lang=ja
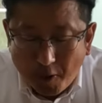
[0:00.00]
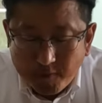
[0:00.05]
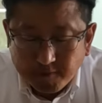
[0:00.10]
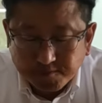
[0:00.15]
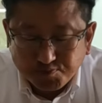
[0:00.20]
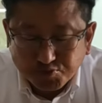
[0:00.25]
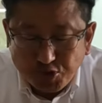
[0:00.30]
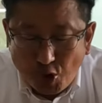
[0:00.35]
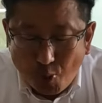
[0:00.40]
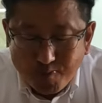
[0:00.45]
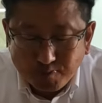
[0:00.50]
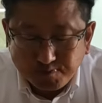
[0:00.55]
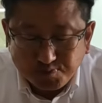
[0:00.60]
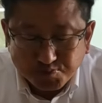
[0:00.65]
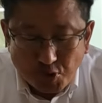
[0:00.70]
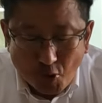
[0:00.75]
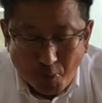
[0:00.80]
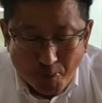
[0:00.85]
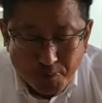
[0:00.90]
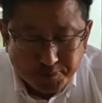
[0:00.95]
うん
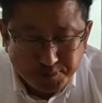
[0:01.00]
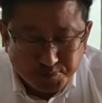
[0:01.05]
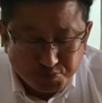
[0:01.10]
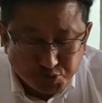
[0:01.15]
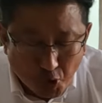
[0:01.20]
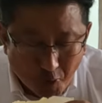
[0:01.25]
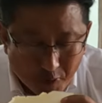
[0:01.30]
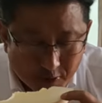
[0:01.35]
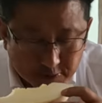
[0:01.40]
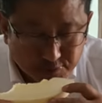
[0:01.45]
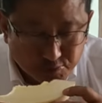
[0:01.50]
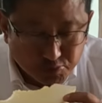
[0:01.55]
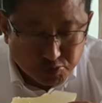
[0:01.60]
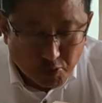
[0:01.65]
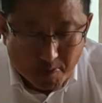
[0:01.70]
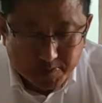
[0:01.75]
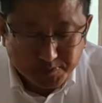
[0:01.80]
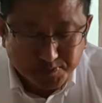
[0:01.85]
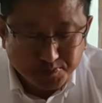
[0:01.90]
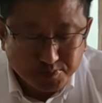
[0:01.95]

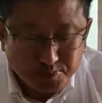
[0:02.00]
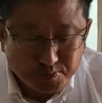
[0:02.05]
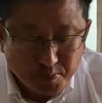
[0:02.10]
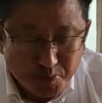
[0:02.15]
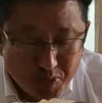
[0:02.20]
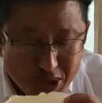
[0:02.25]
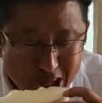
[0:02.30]
うん